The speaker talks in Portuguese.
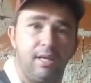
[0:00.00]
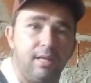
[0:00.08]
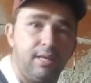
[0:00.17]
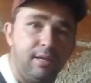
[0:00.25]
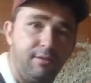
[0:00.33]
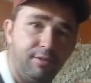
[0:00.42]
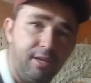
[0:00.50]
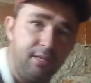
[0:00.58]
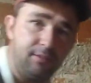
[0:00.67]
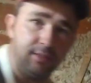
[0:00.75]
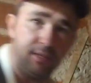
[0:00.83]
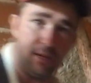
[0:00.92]
ele,
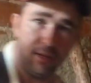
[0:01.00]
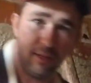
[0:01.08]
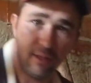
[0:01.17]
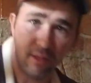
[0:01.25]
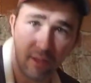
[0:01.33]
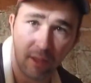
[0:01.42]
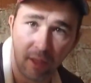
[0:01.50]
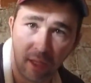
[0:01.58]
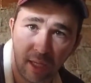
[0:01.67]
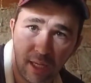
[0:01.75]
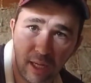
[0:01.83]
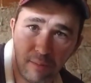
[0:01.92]
veio assim, ó.
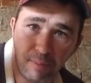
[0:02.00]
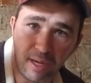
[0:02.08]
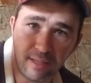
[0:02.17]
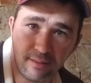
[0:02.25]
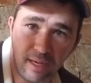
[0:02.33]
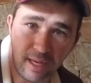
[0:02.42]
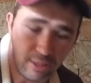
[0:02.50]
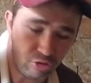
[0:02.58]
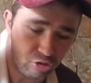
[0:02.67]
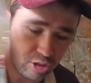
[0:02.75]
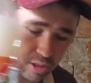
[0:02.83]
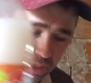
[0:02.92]
Ele parece leite,